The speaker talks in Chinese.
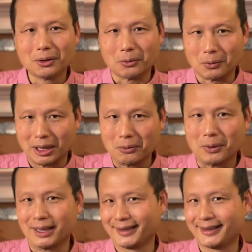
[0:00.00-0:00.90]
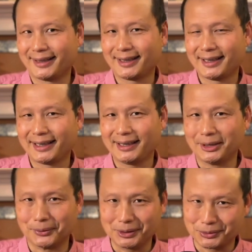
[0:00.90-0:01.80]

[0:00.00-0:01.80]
往往呢也会